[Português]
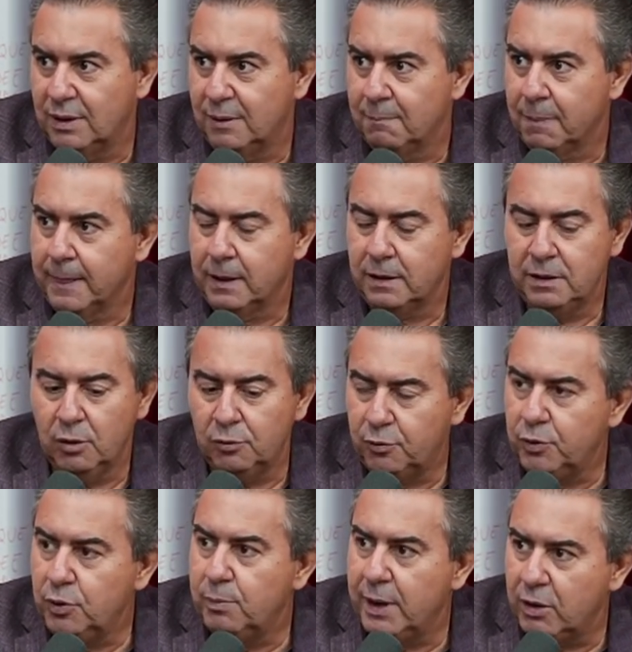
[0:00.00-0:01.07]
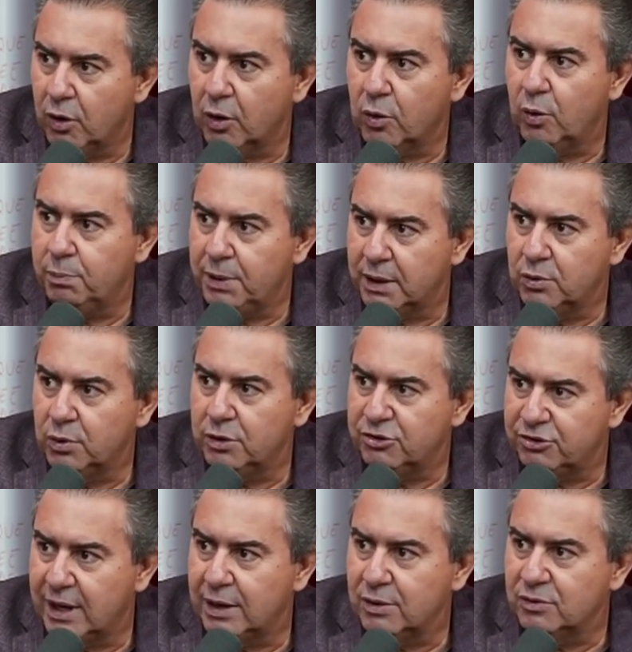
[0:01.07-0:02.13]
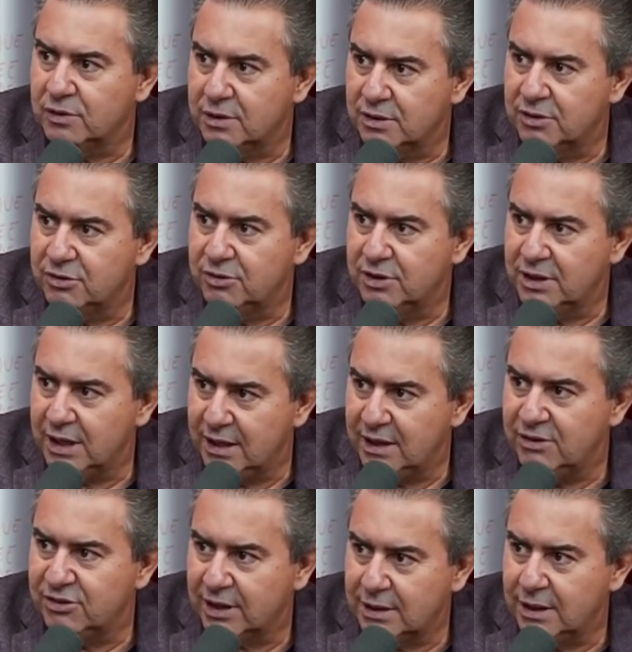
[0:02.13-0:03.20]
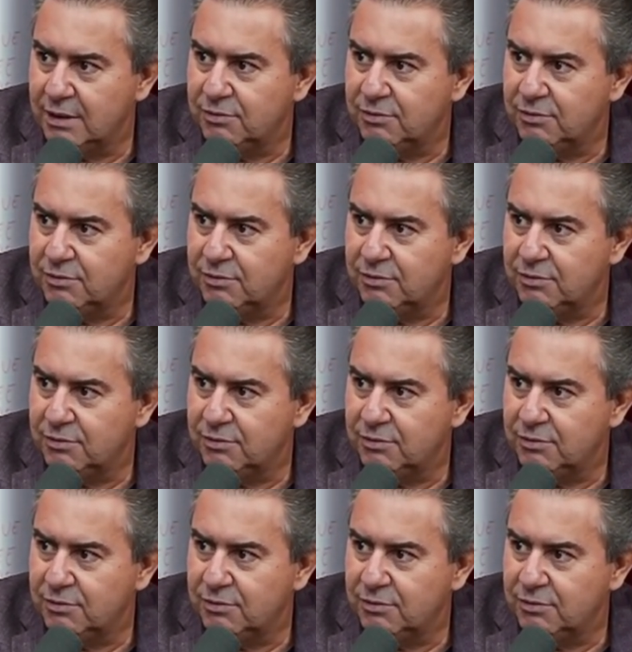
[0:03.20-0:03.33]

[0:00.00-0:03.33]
Tá e eu fui o melhor copiador de Xerox que Lins já teve.